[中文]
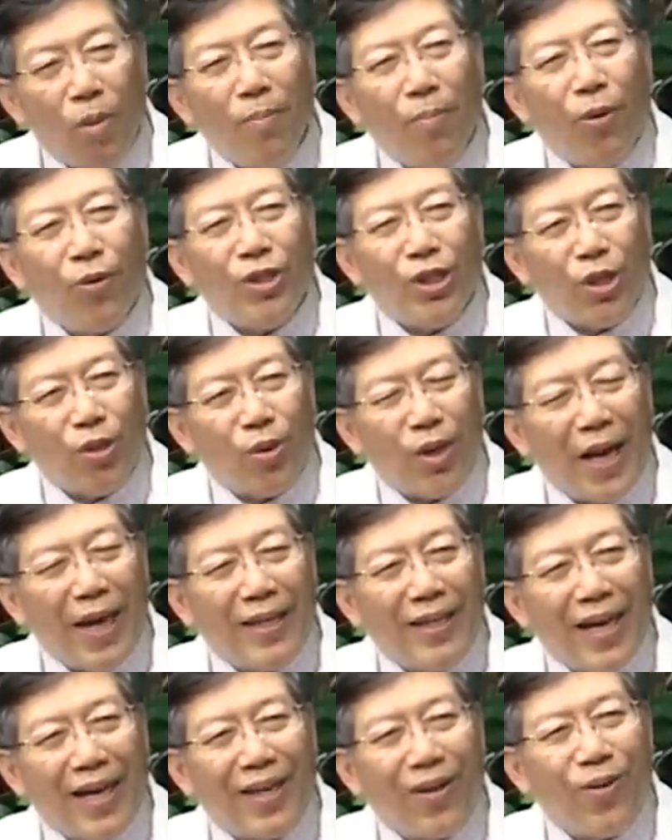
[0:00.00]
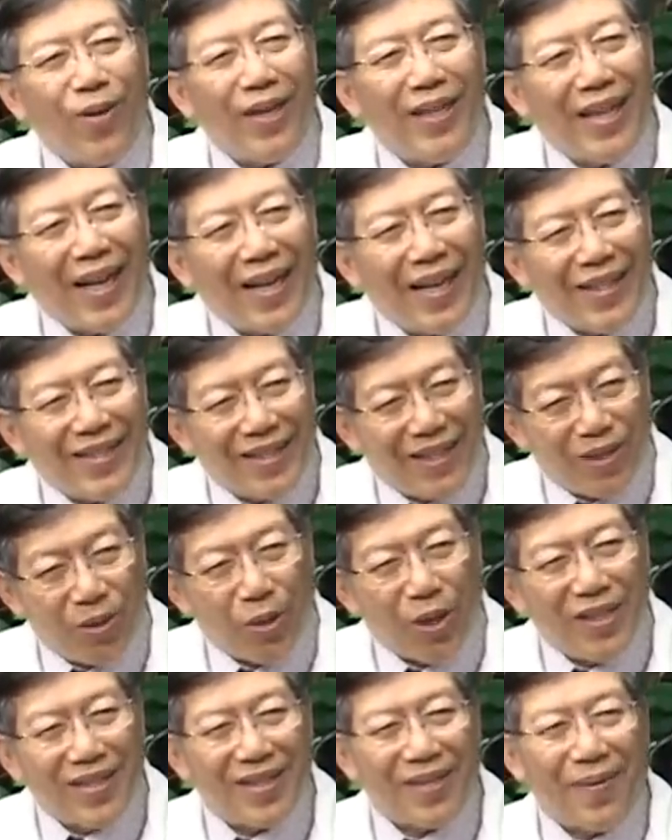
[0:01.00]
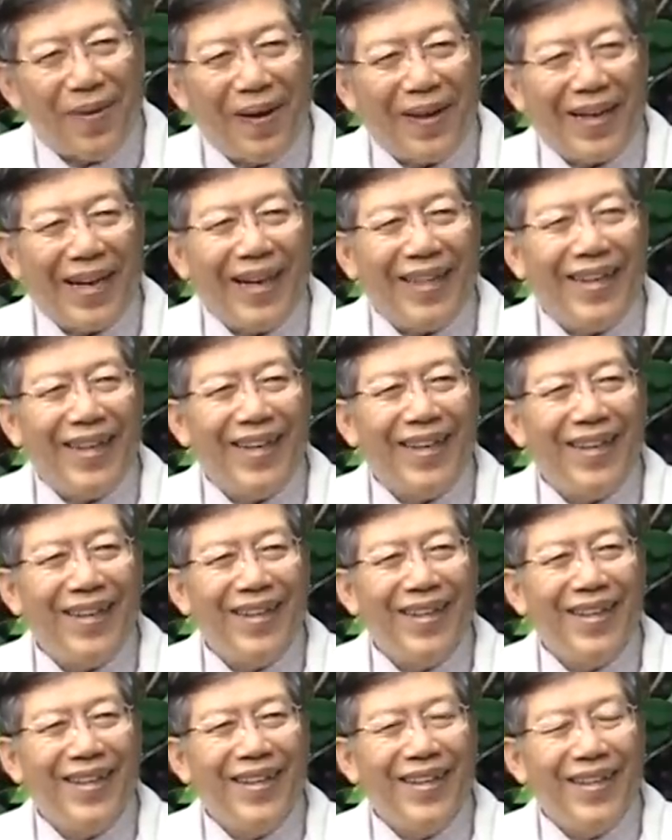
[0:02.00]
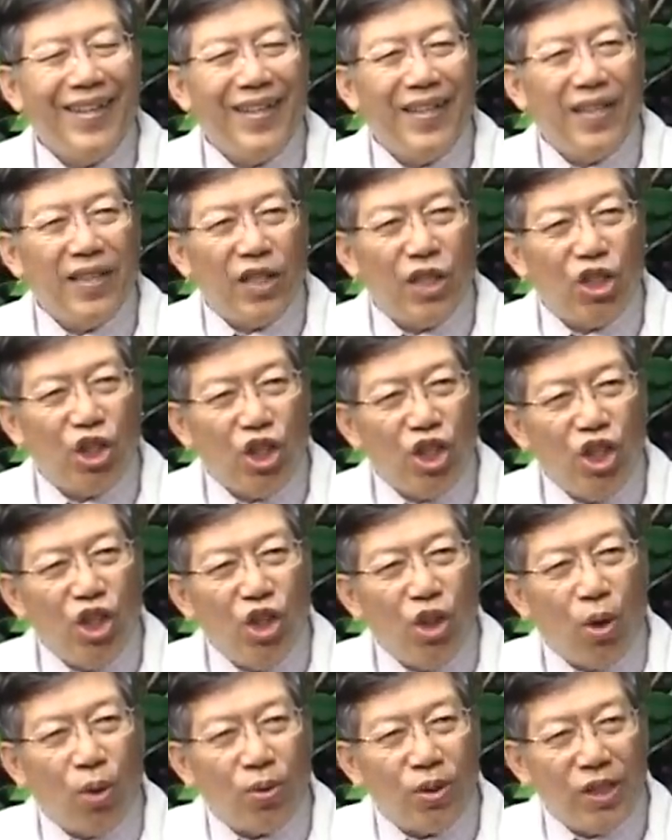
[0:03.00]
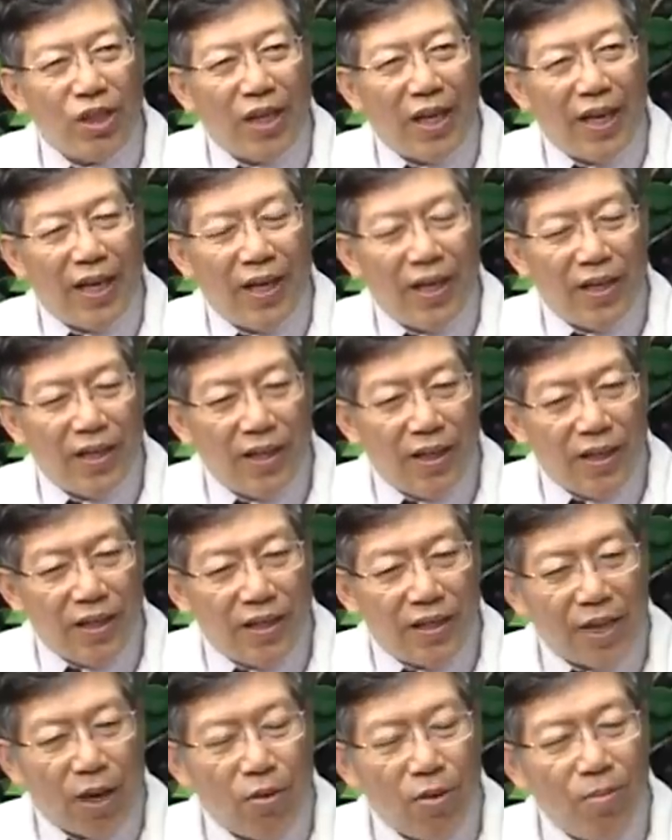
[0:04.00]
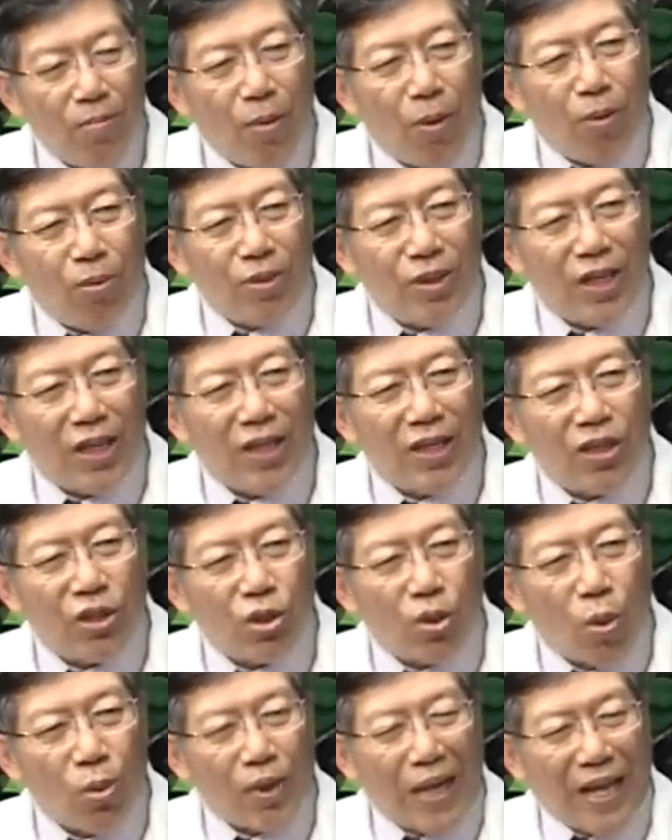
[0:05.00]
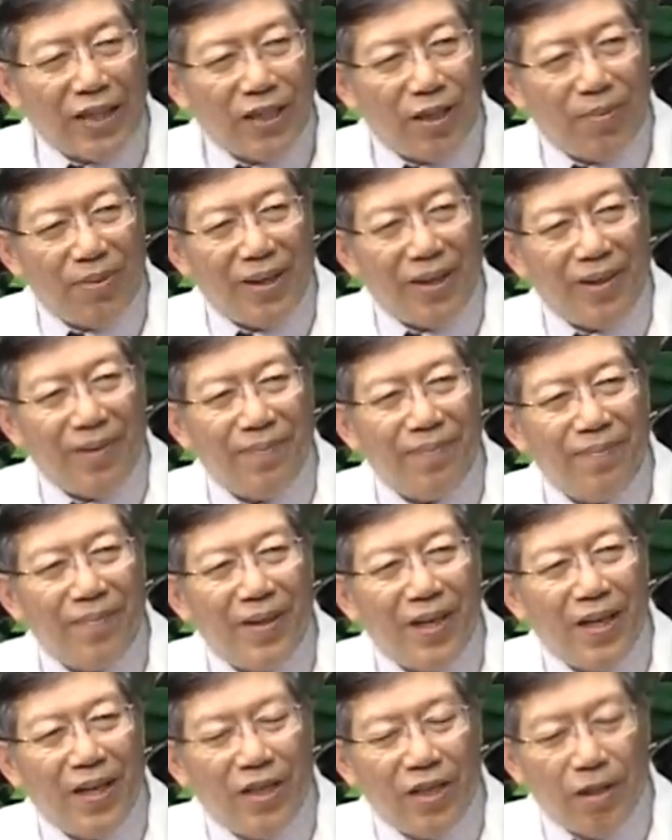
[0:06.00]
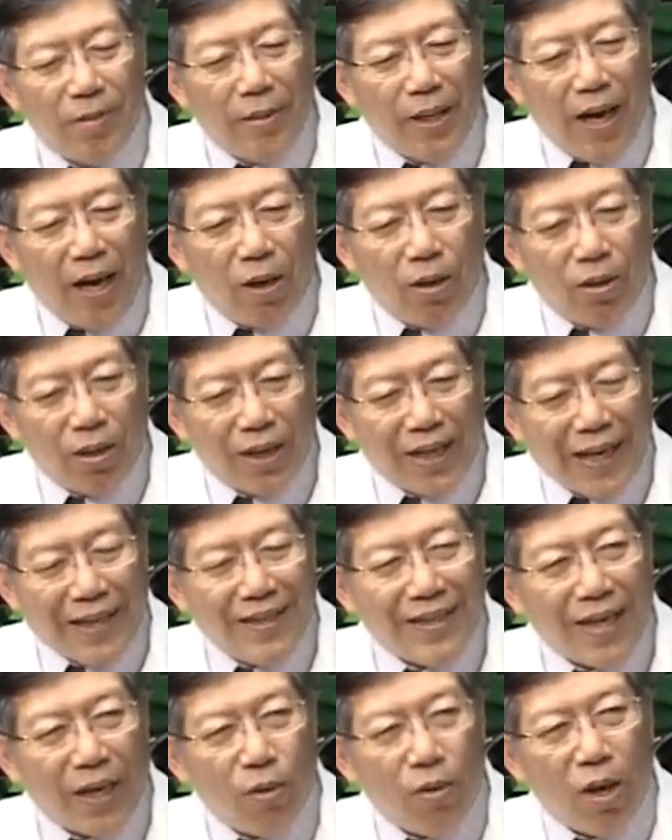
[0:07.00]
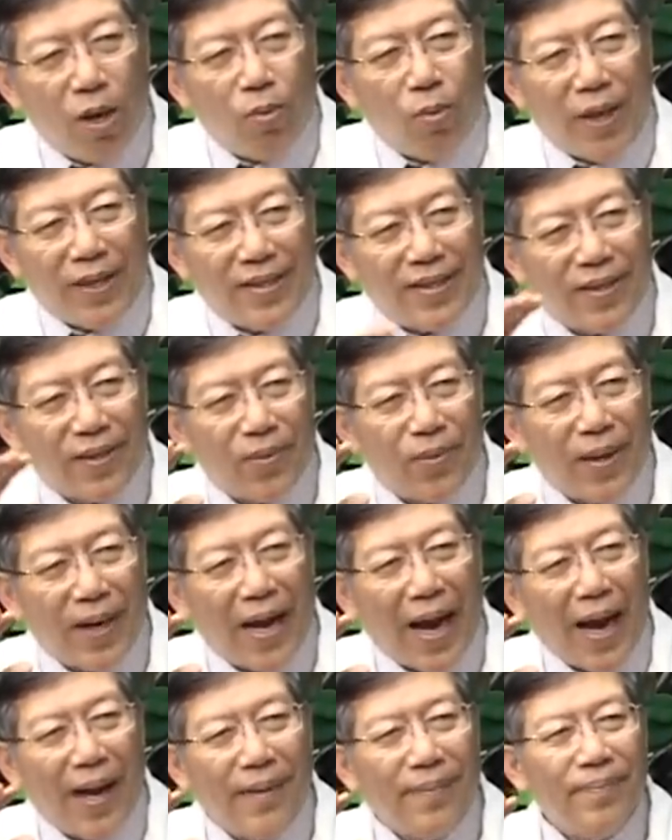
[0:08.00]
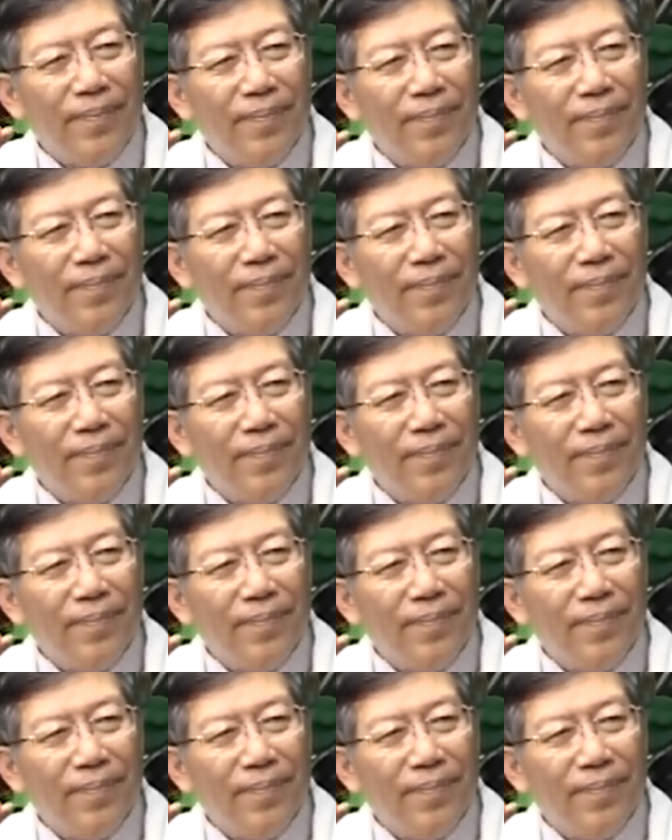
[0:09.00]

音波先落开始当工，会当来诊断脂肪肝的，就是利用这个超音波有这个收纳之皮，不要肝脏会反射回来。